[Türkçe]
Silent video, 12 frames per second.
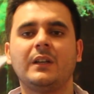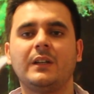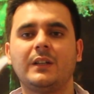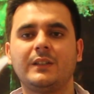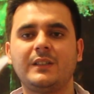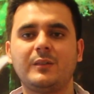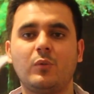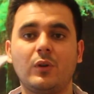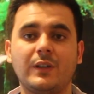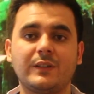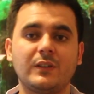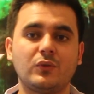e, diz
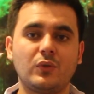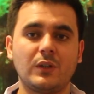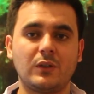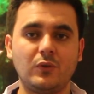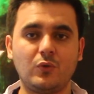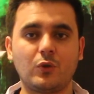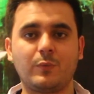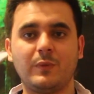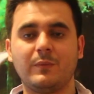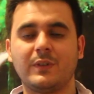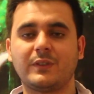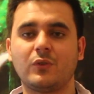bölgesine sürekli yük
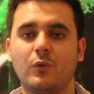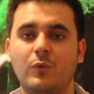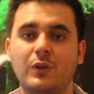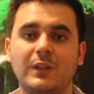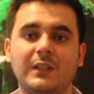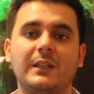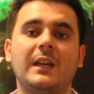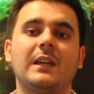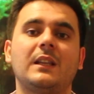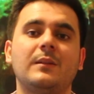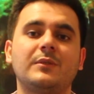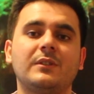binmesi, o bölgedeki
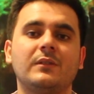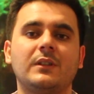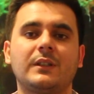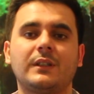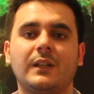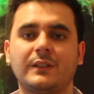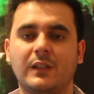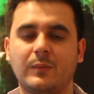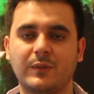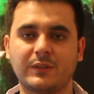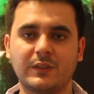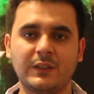eklem sıvılarının
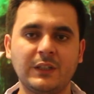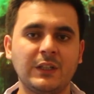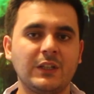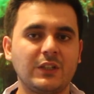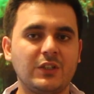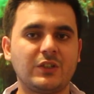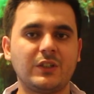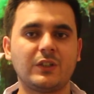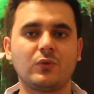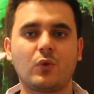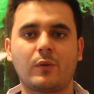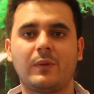azalması,
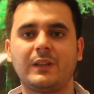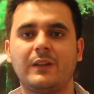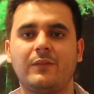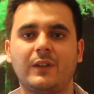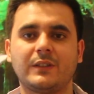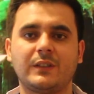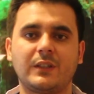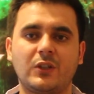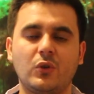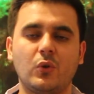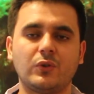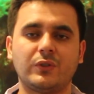kişinin normalden fazla da
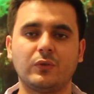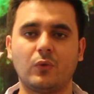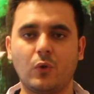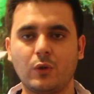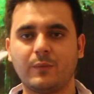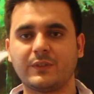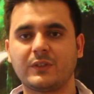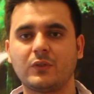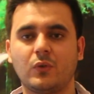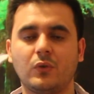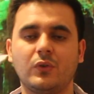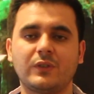kilosu olması
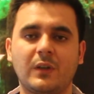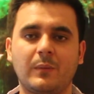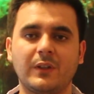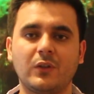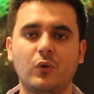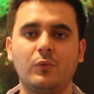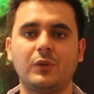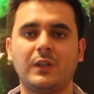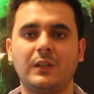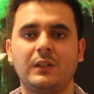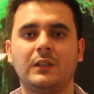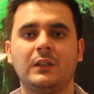ne oluyor? Zamanla o
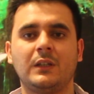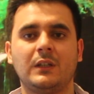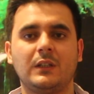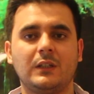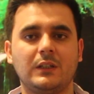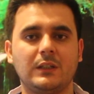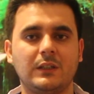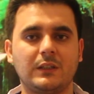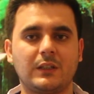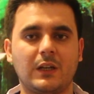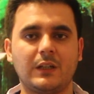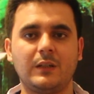bölgeyi e,
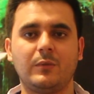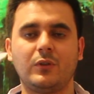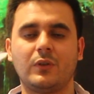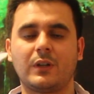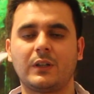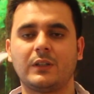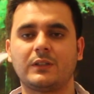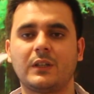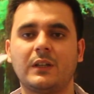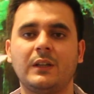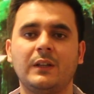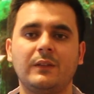tahrip ediyor
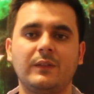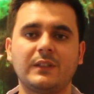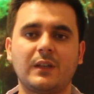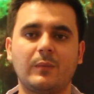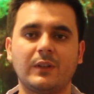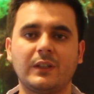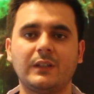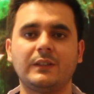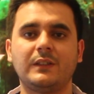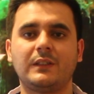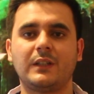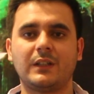arkadaşlar. Ve zamanla
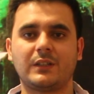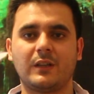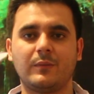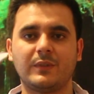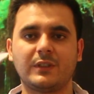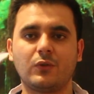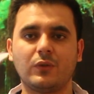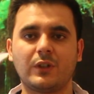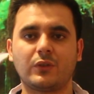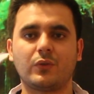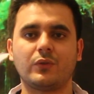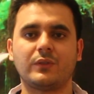disk kireçlenmesi,
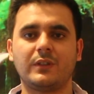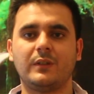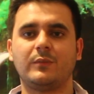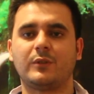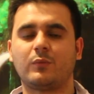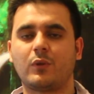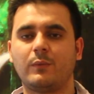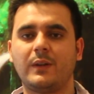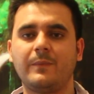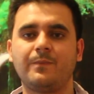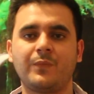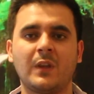gonartroz dediğimiz problem